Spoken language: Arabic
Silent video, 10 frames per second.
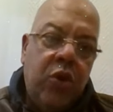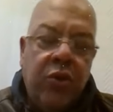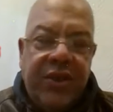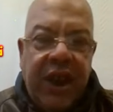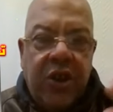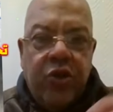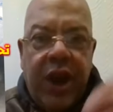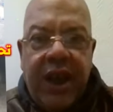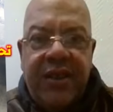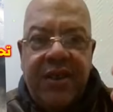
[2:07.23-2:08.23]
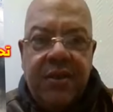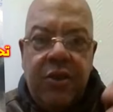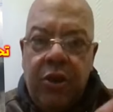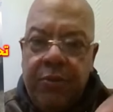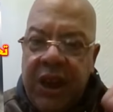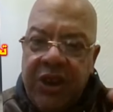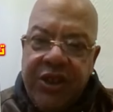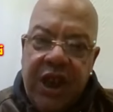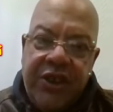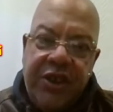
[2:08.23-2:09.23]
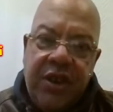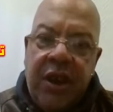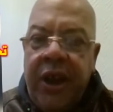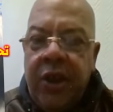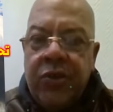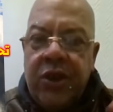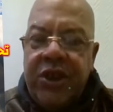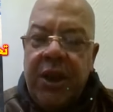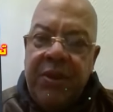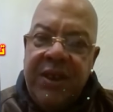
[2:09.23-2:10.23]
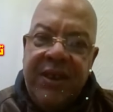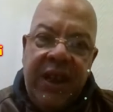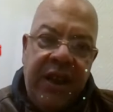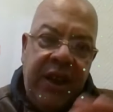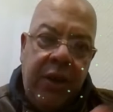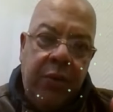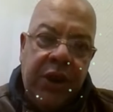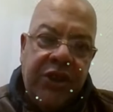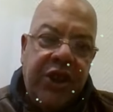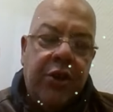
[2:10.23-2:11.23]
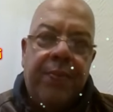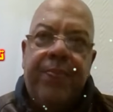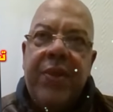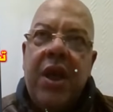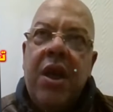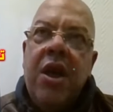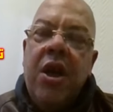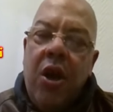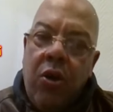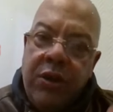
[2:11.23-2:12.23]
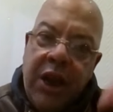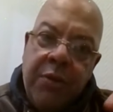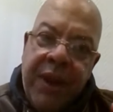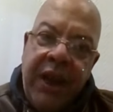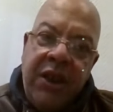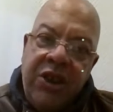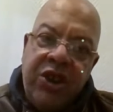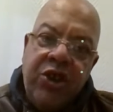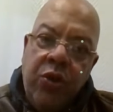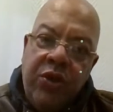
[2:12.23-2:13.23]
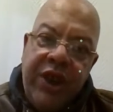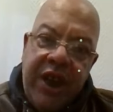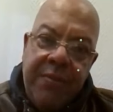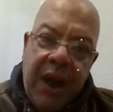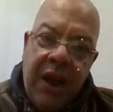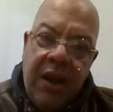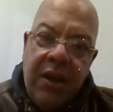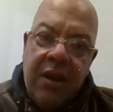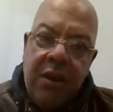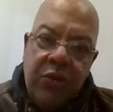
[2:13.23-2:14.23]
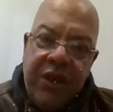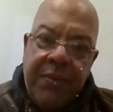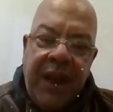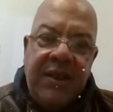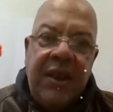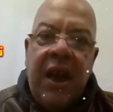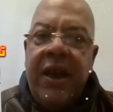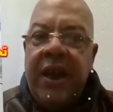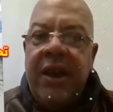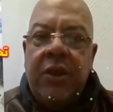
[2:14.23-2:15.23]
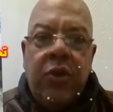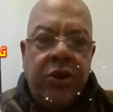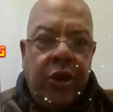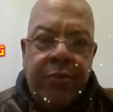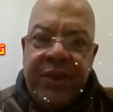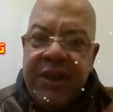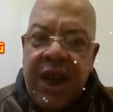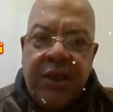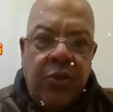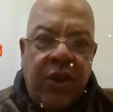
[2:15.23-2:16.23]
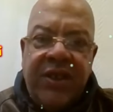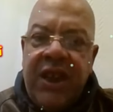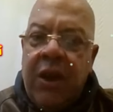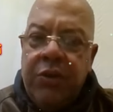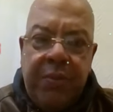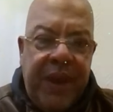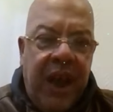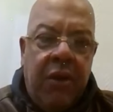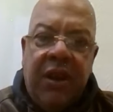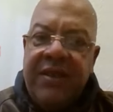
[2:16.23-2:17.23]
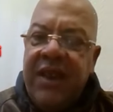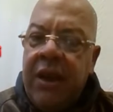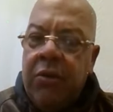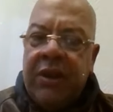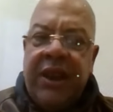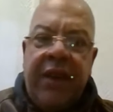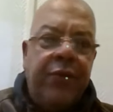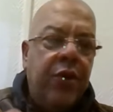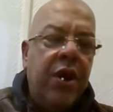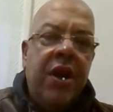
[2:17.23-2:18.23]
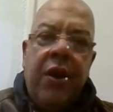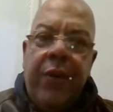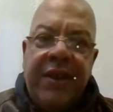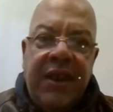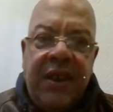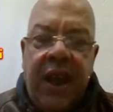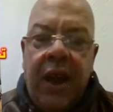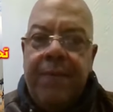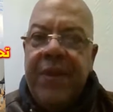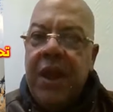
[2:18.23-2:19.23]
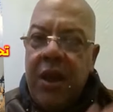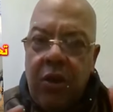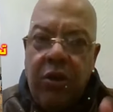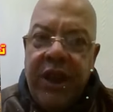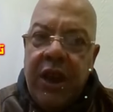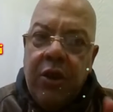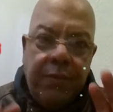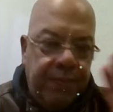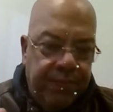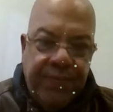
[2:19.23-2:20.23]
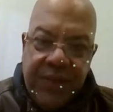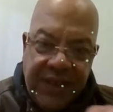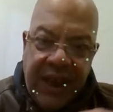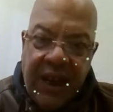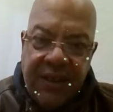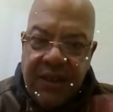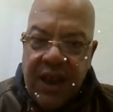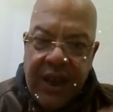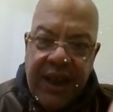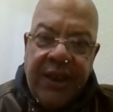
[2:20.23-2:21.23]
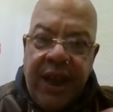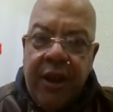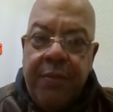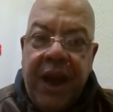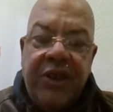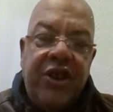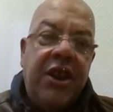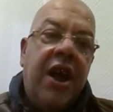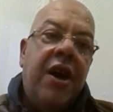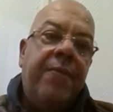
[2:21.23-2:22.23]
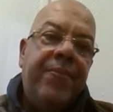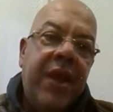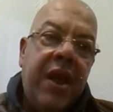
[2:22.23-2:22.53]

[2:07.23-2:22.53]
كون تخرجوا رايس يوم 12 12 راح يقتل الشعب الجزائري وينجركم قلنا لكم راح يشجعوا الجريمه المجتمعاتيه يعني هذوك اللي يضربوا بالسكاكن والقتيله والذبيحه والقتايب والخطيف واكسترا قلنا لكم صرات هاي كاينه راكم عايشينها